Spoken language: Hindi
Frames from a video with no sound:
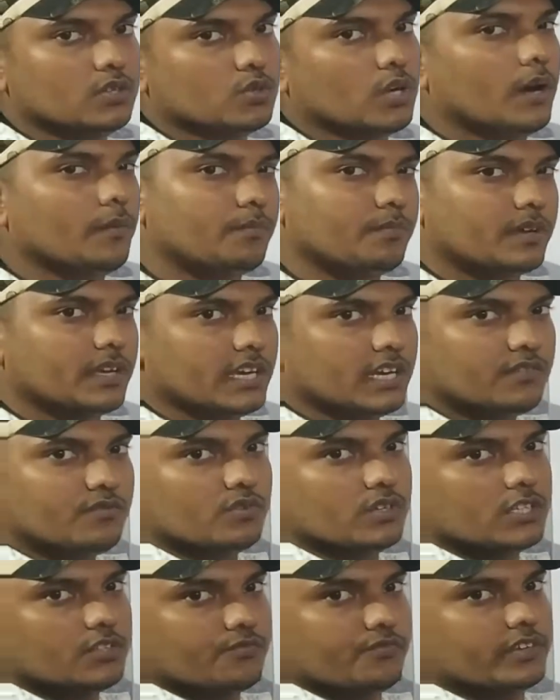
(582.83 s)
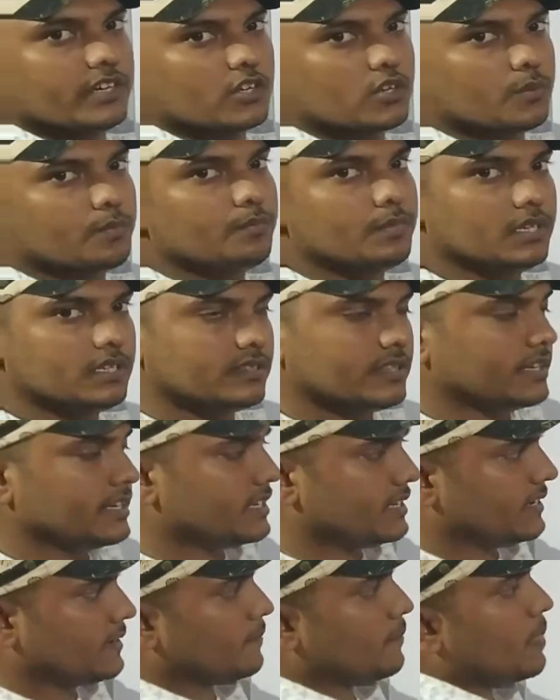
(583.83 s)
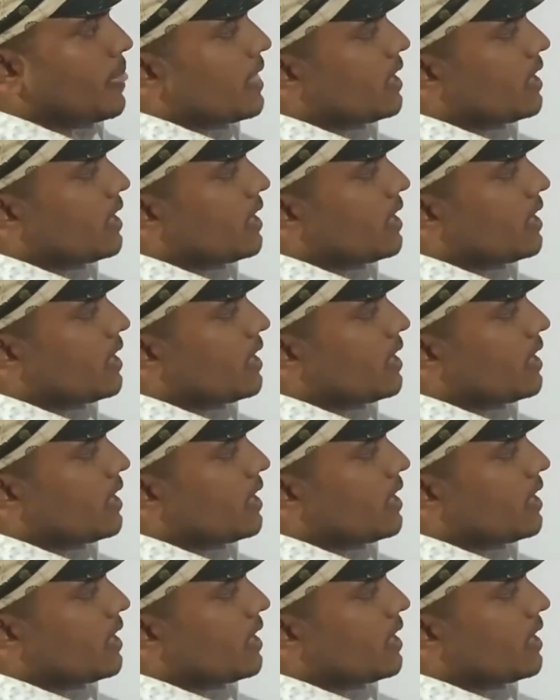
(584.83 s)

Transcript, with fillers: तो आप केयरफुल इस फिगर को प्लीज देखिए